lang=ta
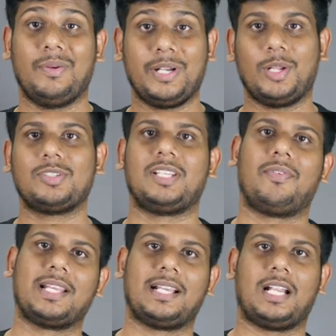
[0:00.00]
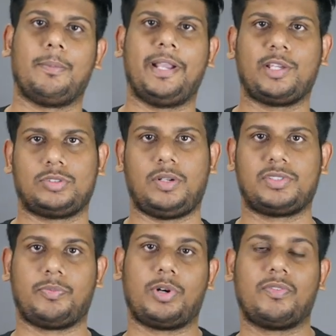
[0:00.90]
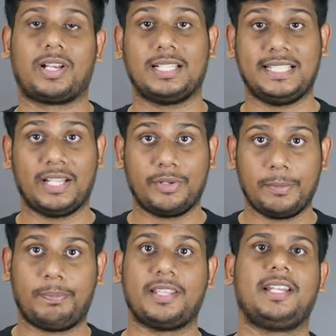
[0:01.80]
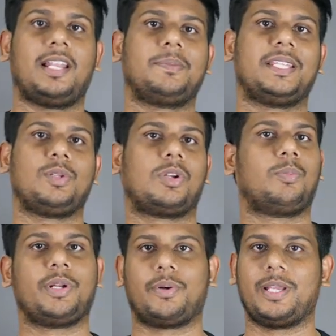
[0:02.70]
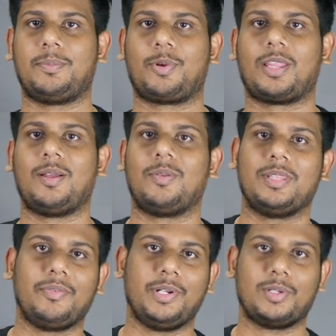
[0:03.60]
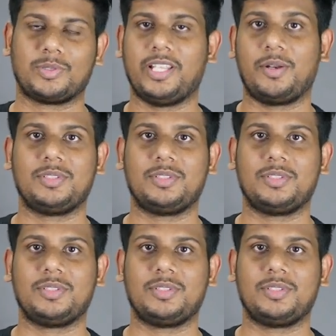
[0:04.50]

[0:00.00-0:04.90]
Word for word: விண்டோஸ் செவனுக்கான மைக்ரோசாஃப்ட் சப்போர்ட் வர ஜனவரி பதினாலாம் தேதியோட முடிவடைய போகிறதா வந்து விண்டோஸ் வந்து